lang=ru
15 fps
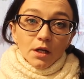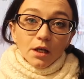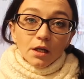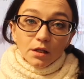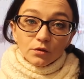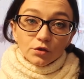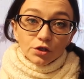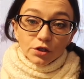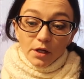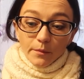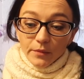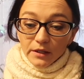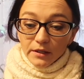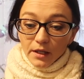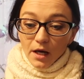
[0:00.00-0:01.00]
И это очень
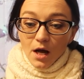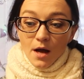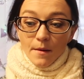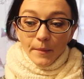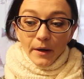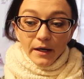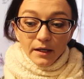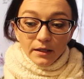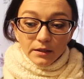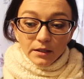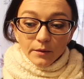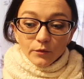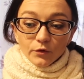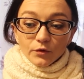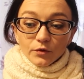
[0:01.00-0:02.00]
обидно.
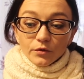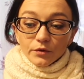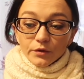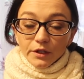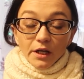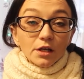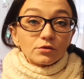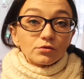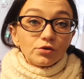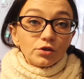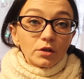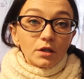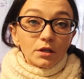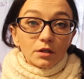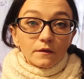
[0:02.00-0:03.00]
Поэтому я
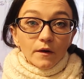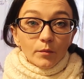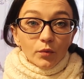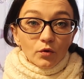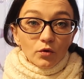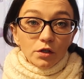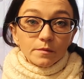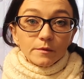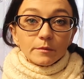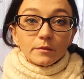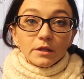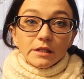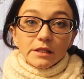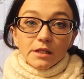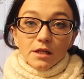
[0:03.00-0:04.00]
изучила этот вопрос. Мне
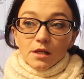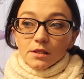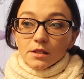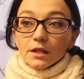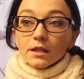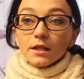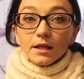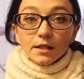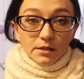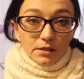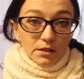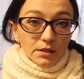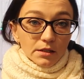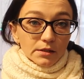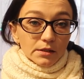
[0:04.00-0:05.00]
было интересно,
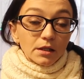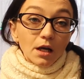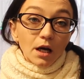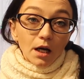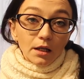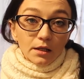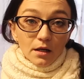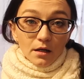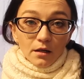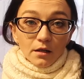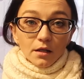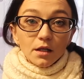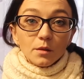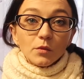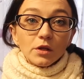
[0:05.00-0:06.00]
есть ли секаторы
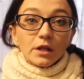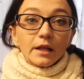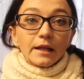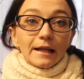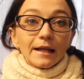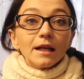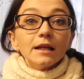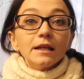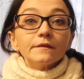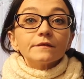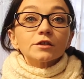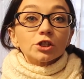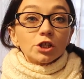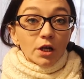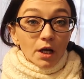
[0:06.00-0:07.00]
именно для
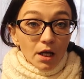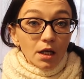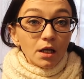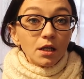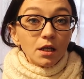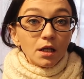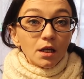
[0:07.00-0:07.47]
левшей.